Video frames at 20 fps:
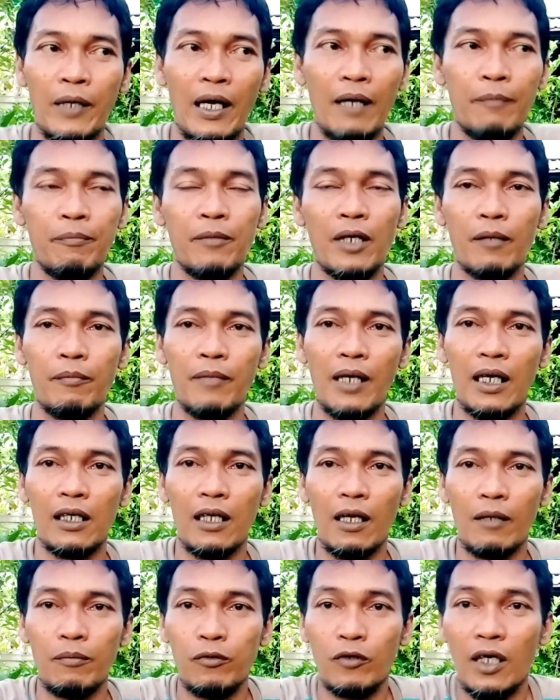paham pengembangan
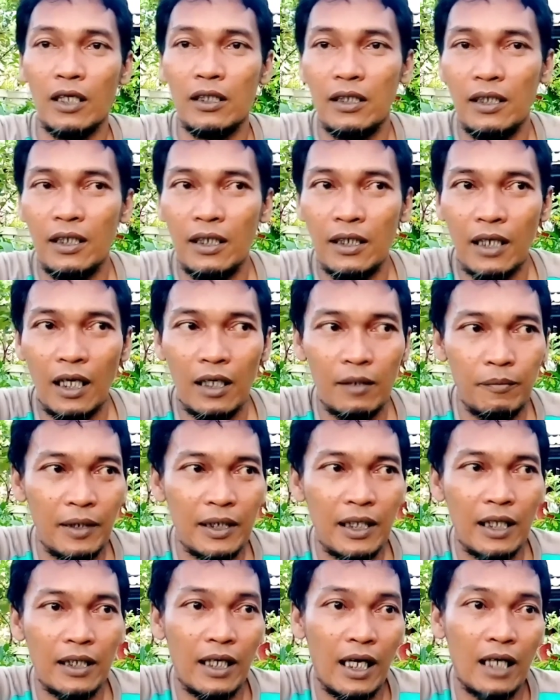alpukat di
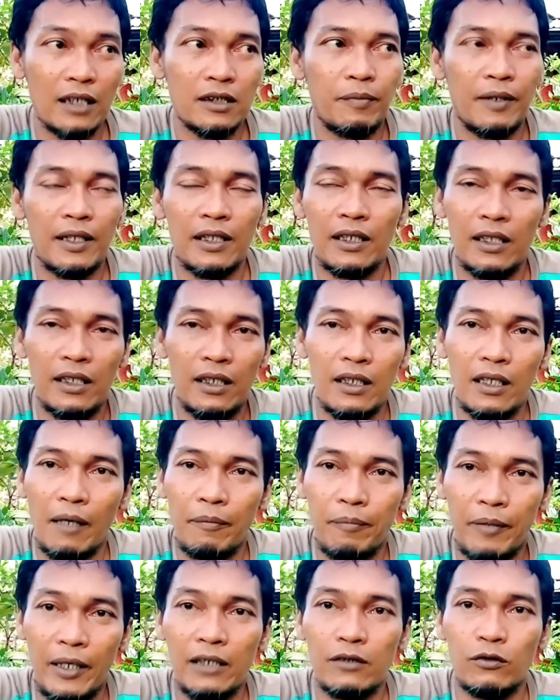Kalimantan Tengah seperti
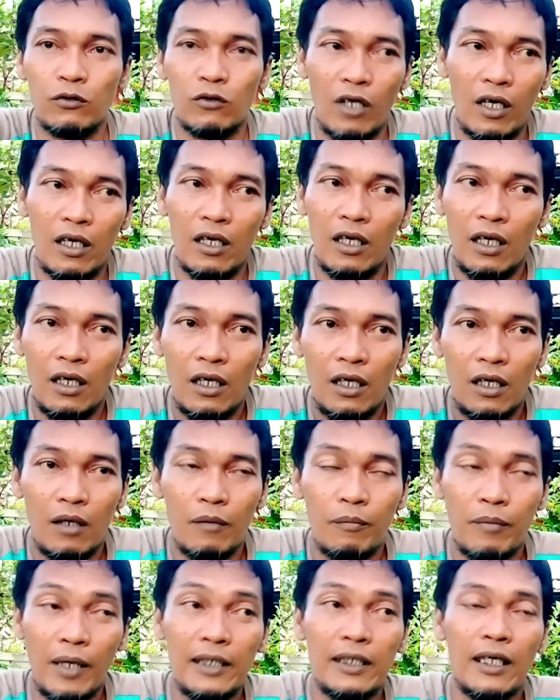apa sudah
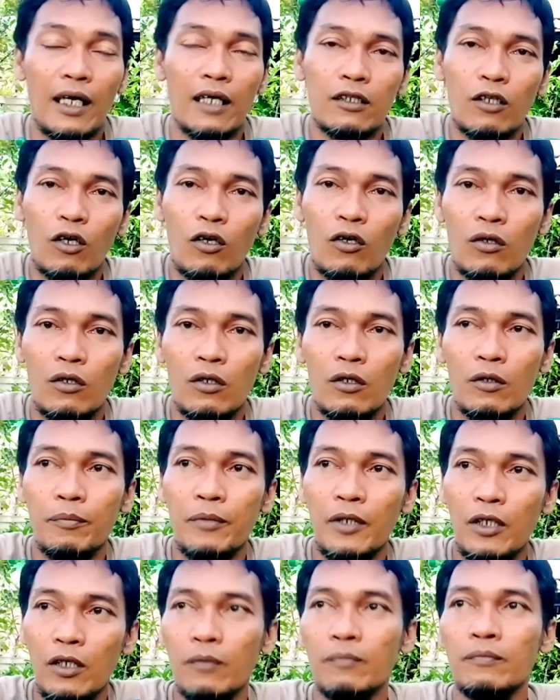banyak atau
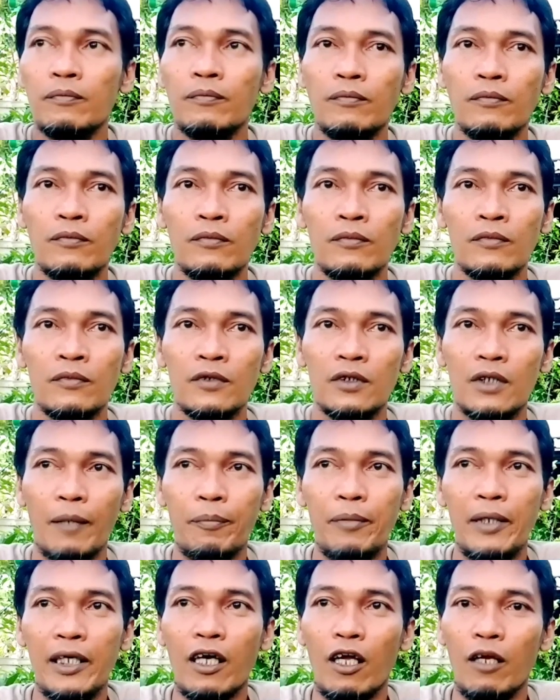belum
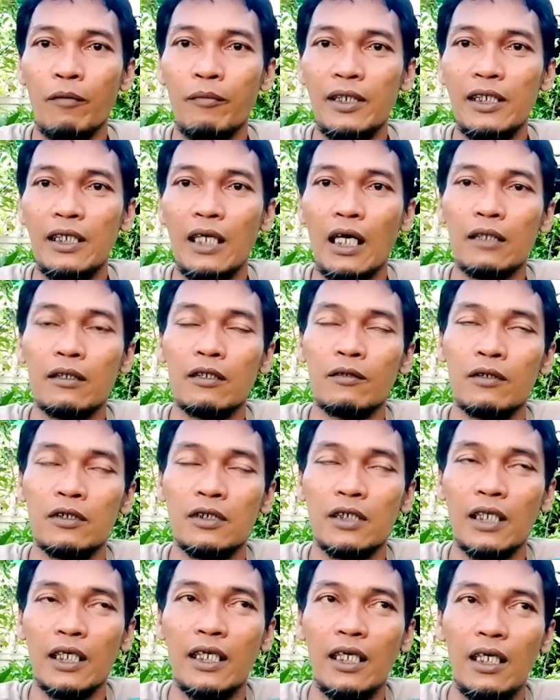tapi kalau melihat
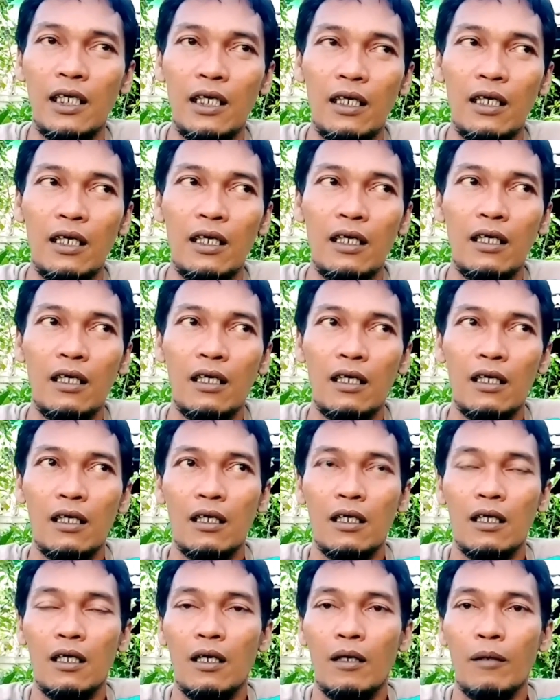segi
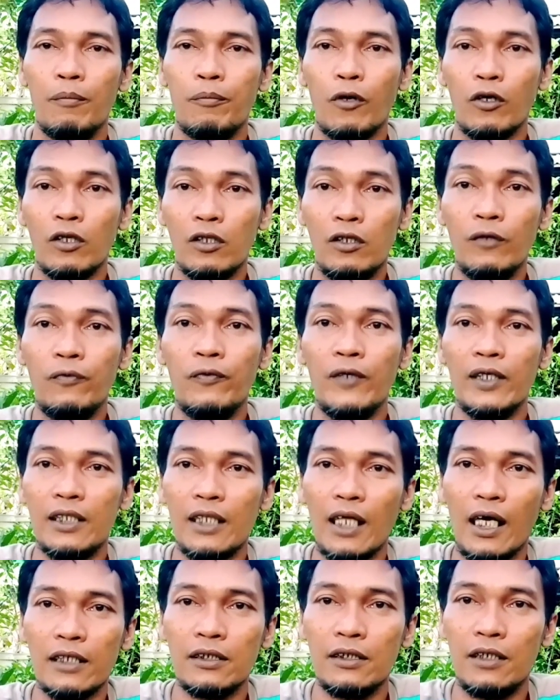
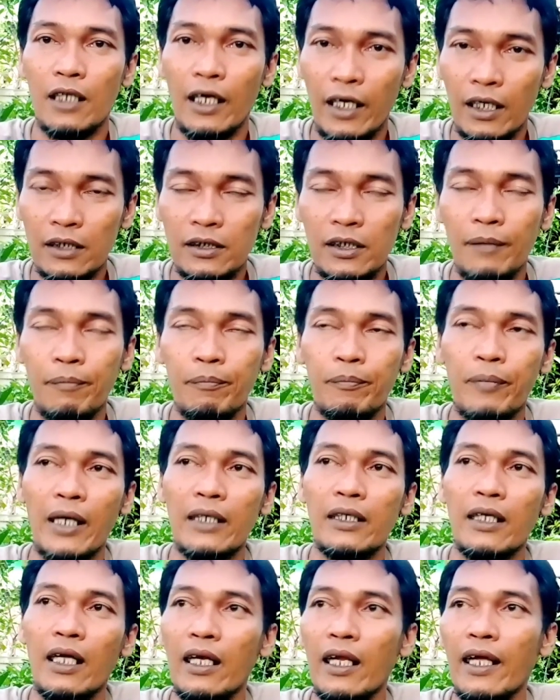produktivitas daya
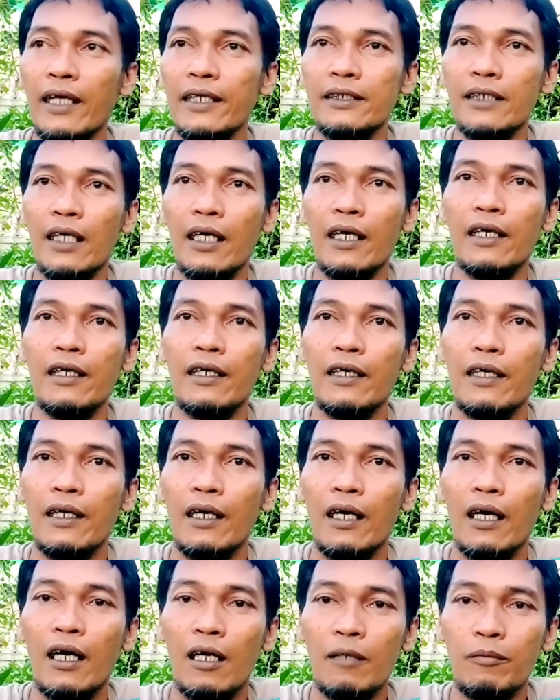simpan dan lainnya
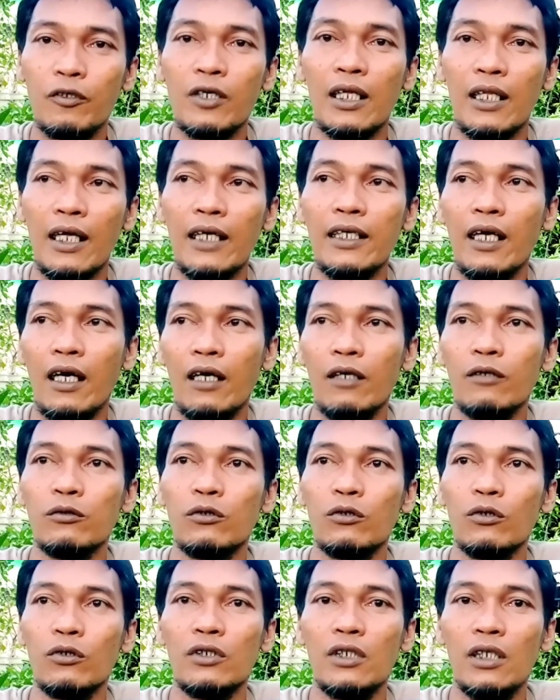alpukat layak
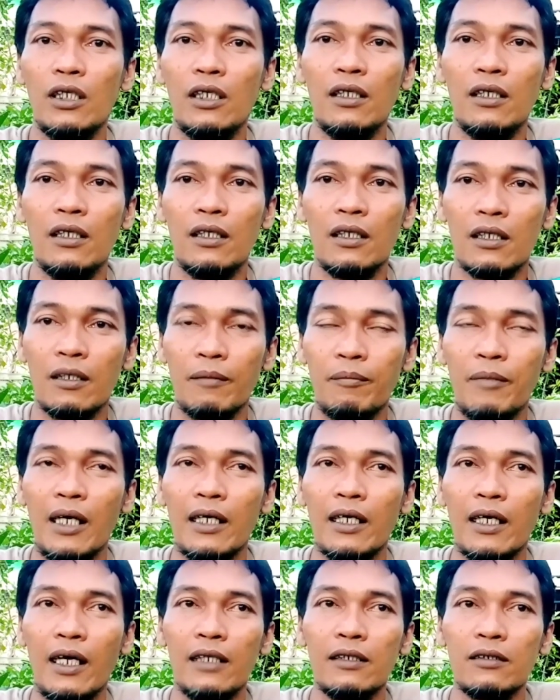untuk
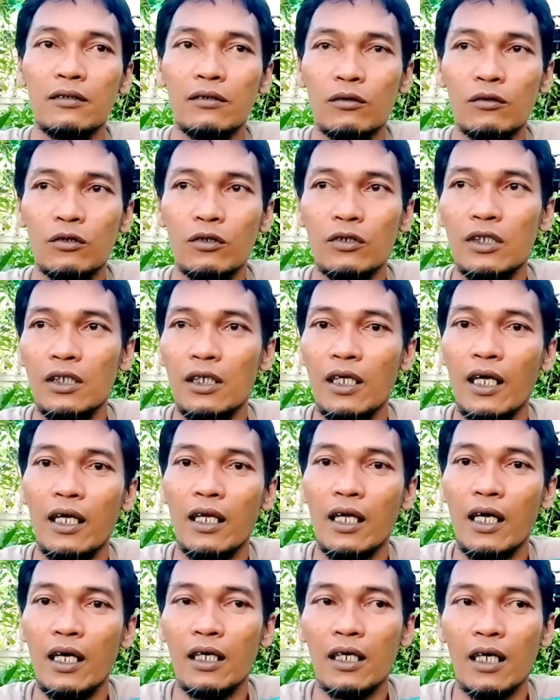dikembangkan untuk di
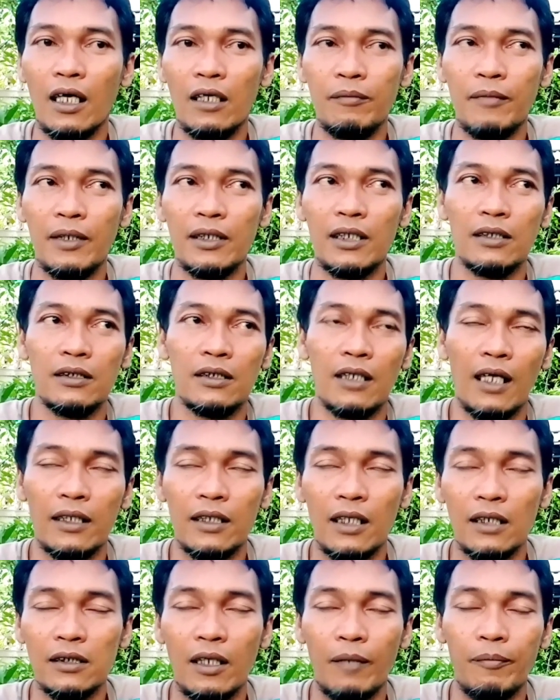daerah Kalimantan
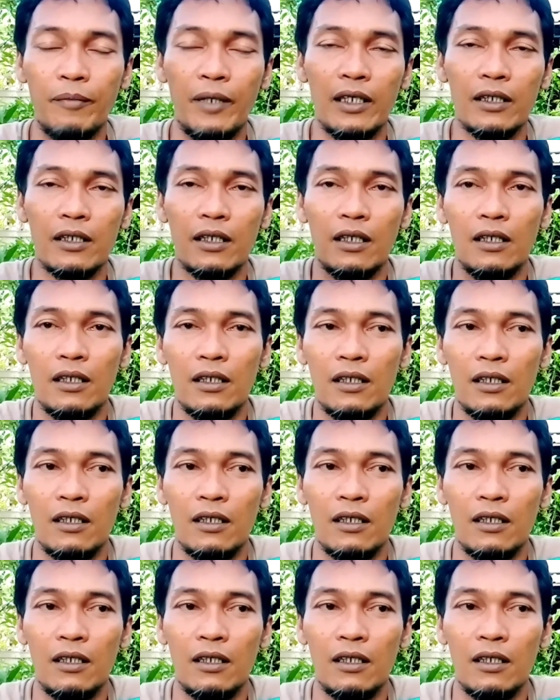Selatan sampai ke